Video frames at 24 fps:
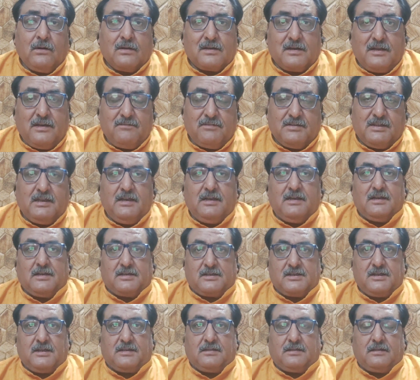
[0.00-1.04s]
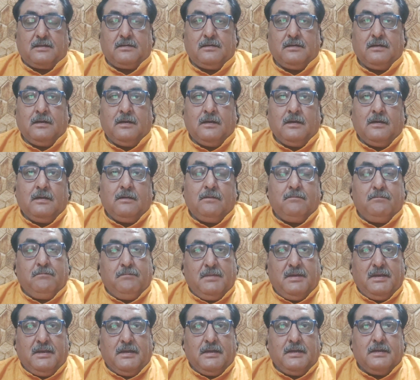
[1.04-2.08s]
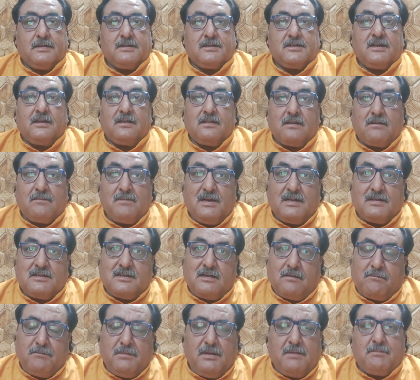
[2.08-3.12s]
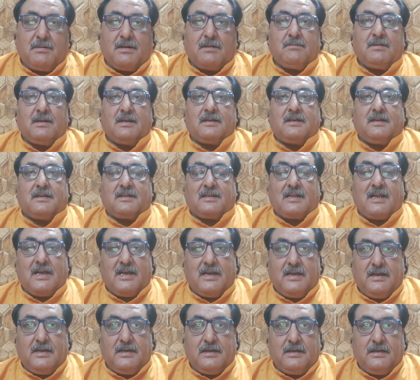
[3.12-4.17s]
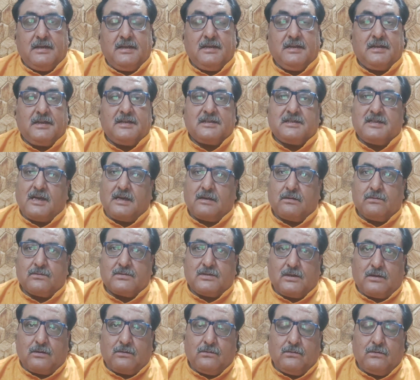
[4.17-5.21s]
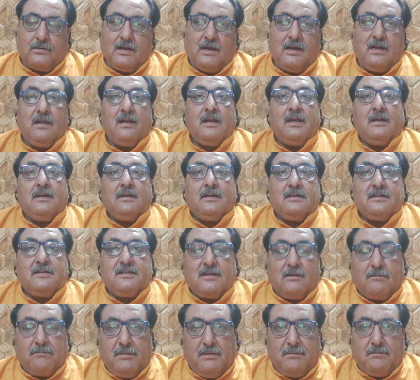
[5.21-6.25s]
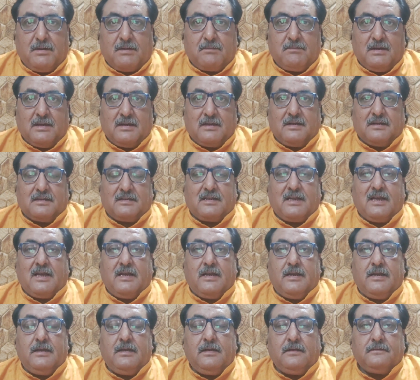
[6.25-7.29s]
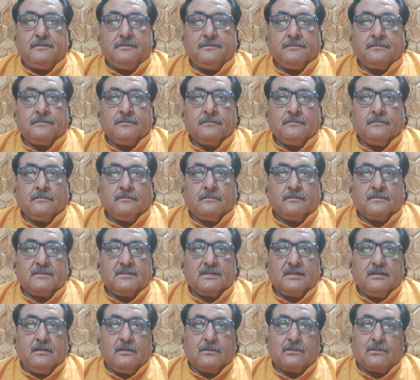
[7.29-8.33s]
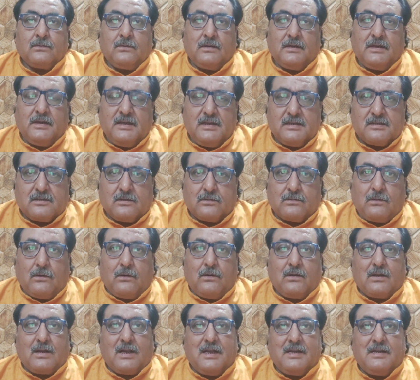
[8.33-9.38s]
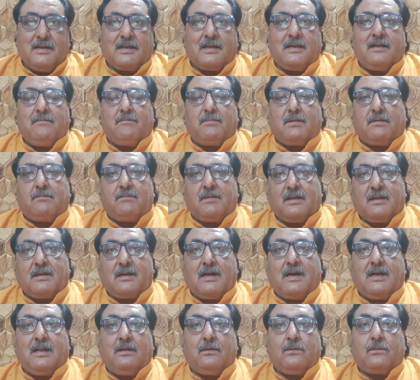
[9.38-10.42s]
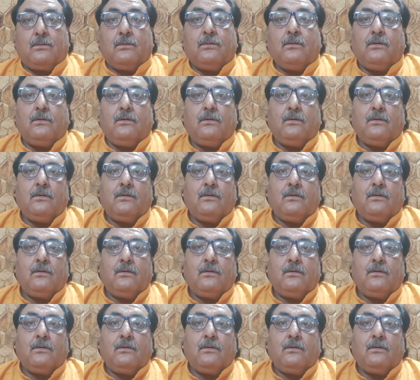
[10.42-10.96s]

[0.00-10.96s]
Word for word: और रेवती नक्षत्र में चंद्रमा जब भी भ्रमण करता है इनके चारों चरणों का जब भी भ्रमण करता है तो इस दौरान के भ्रमण काल को